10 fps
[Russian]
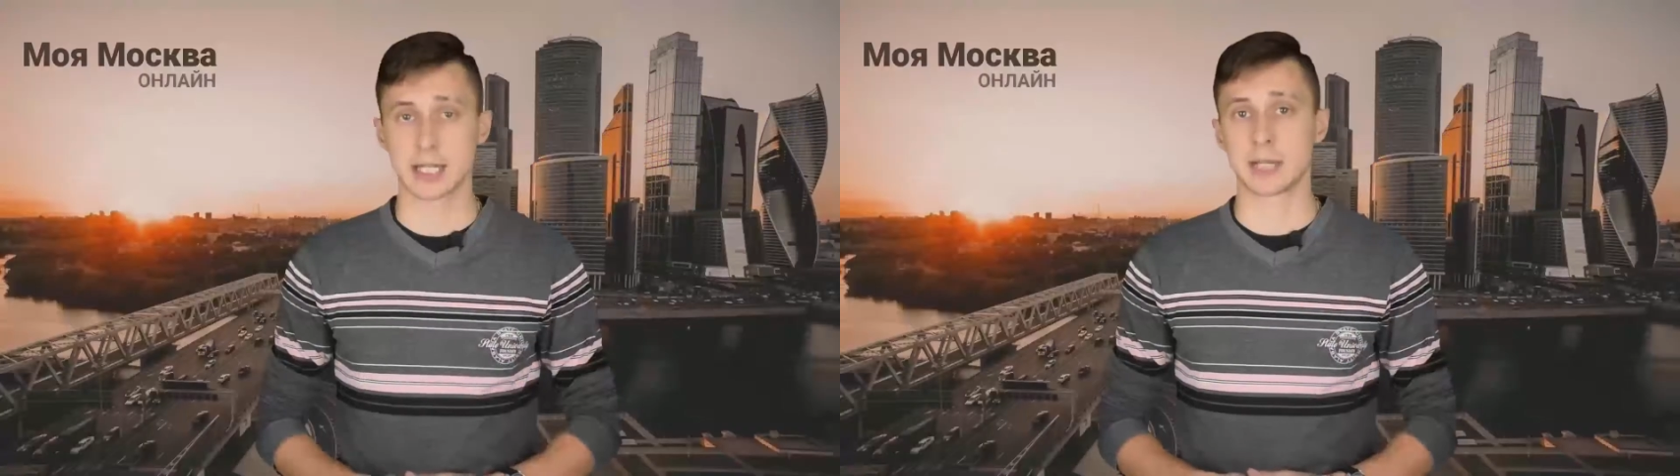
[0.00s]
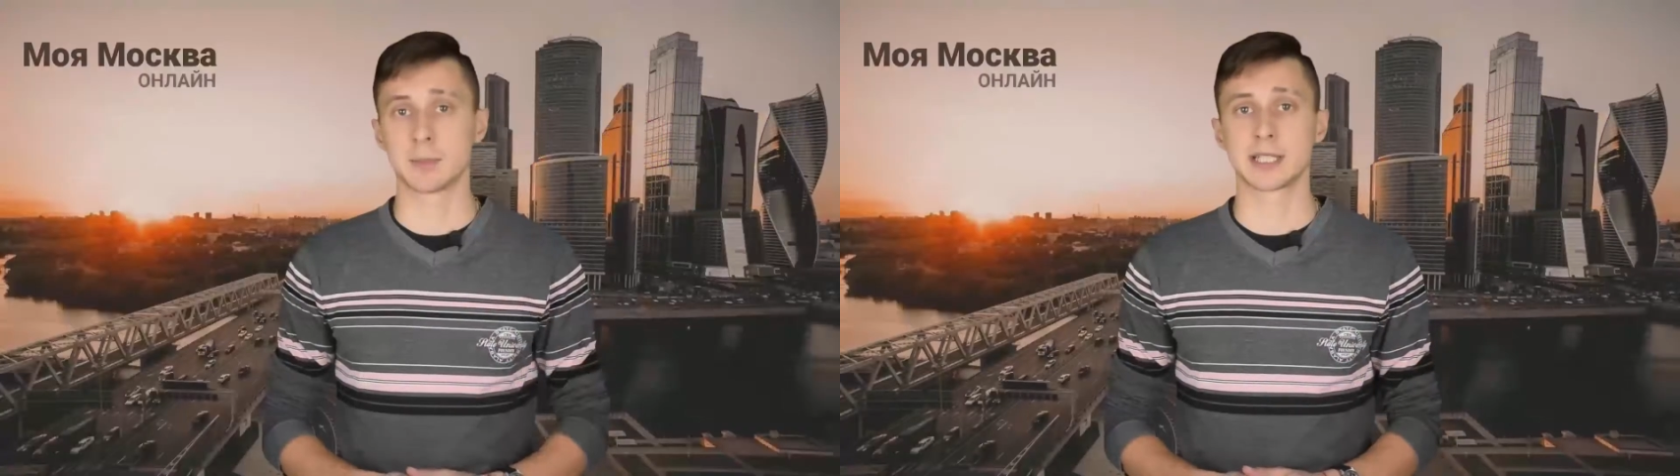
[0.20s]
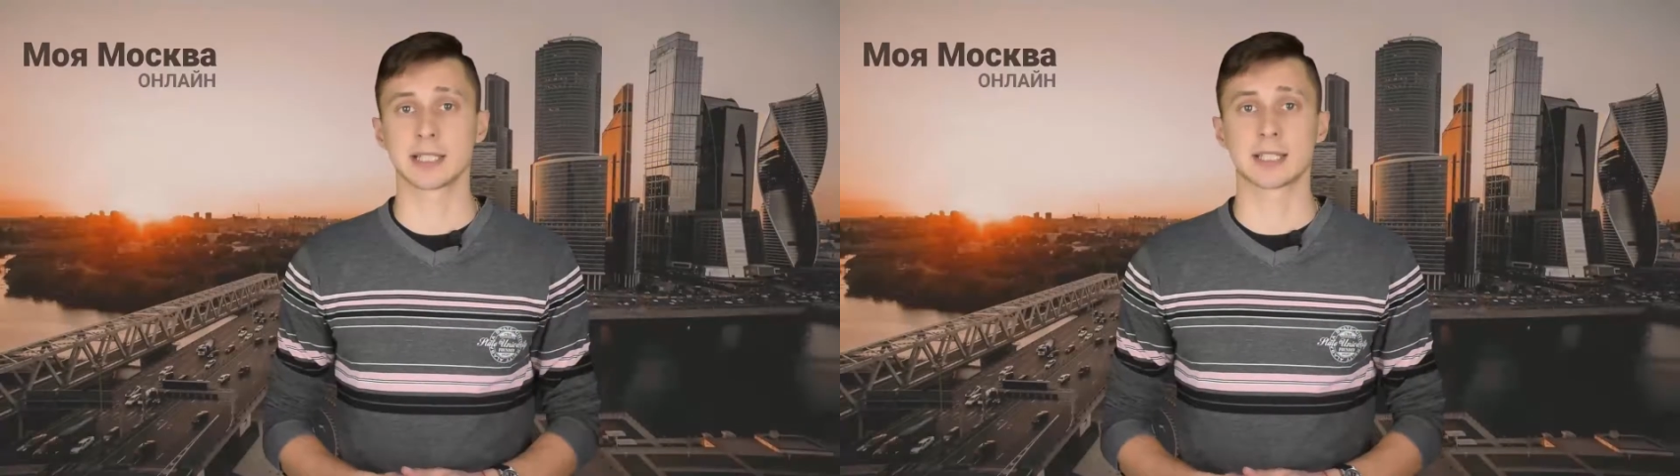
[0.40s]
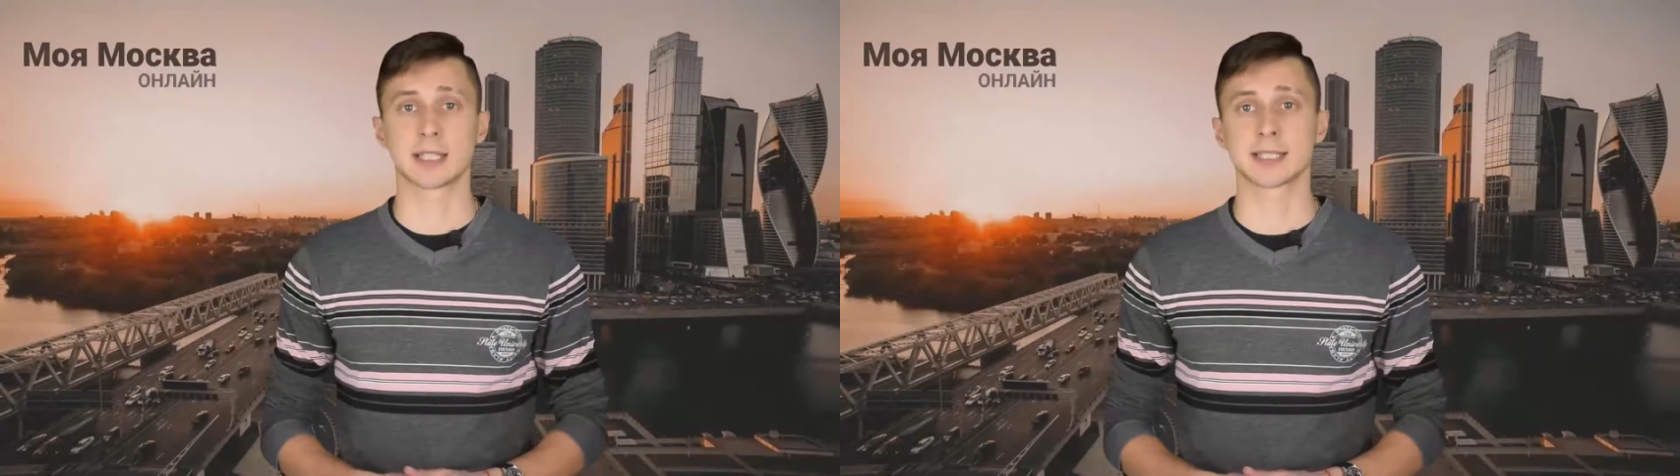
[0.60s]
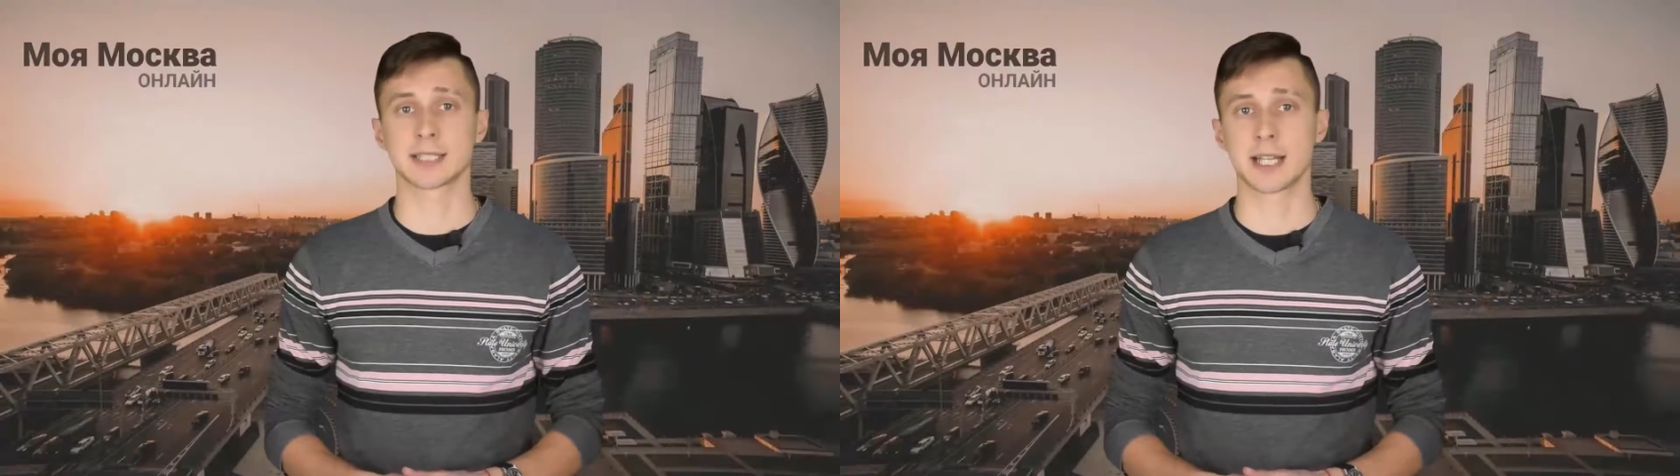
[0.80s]
Комитет
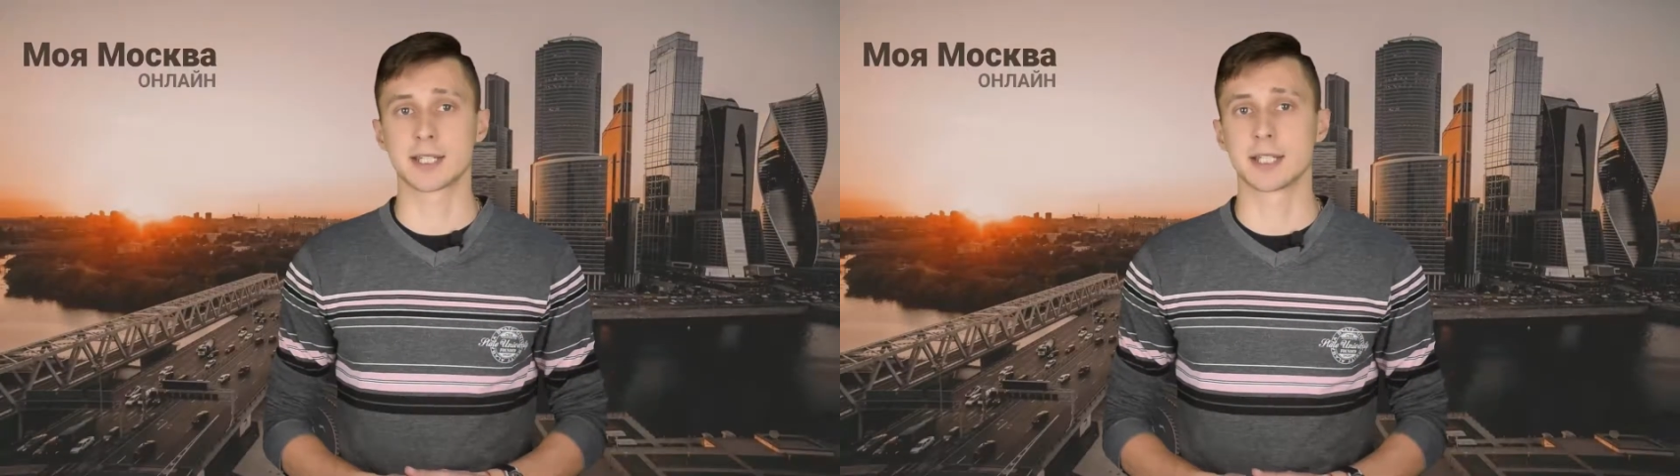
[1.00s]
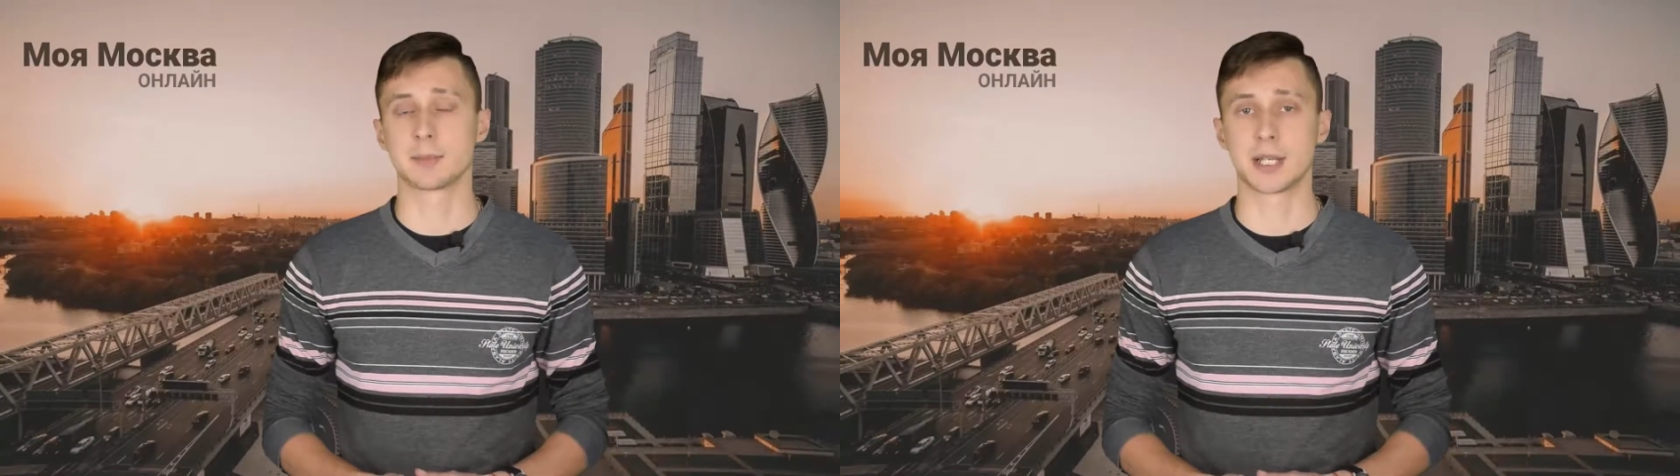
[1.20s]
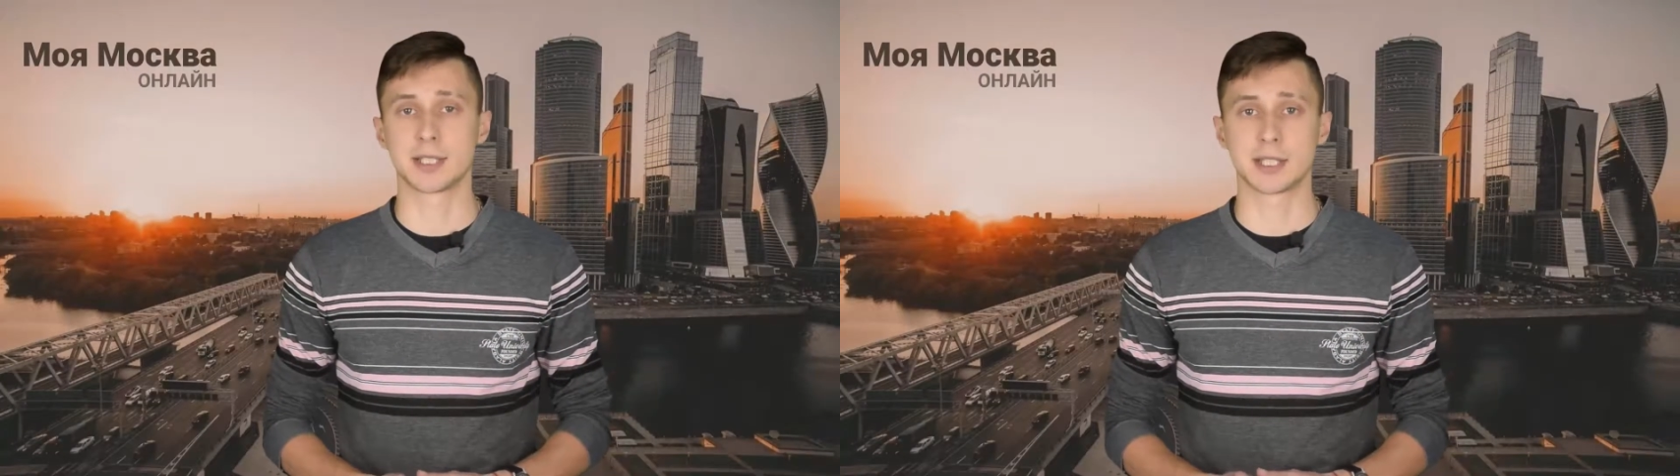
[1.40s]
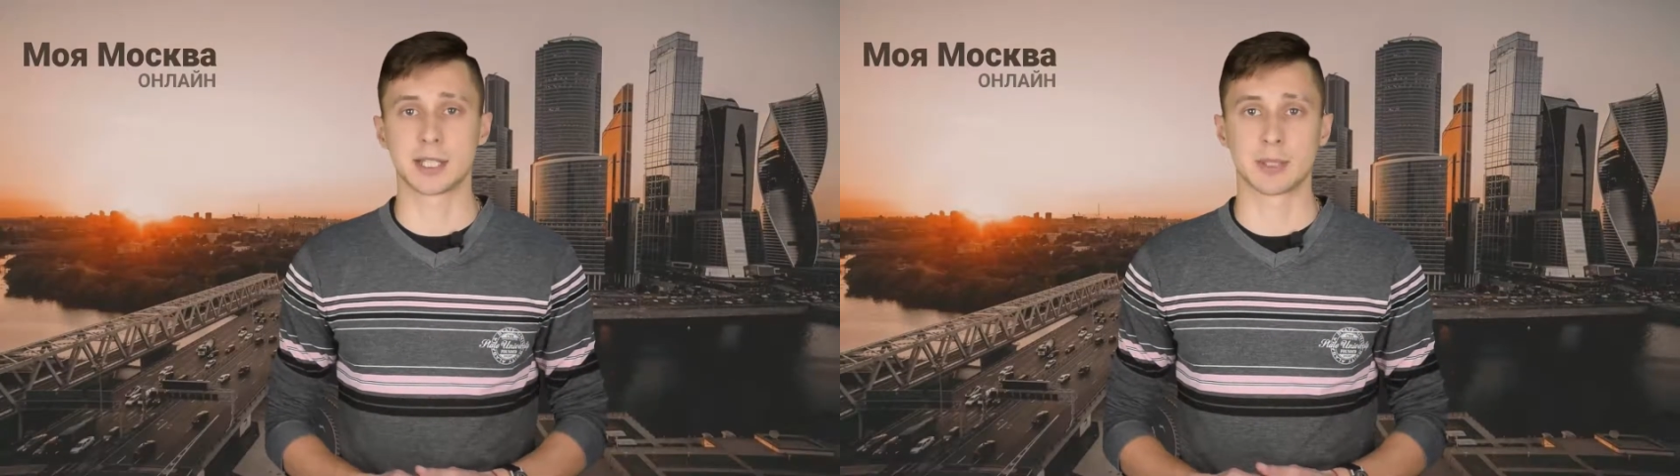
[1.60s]
градостроительной политики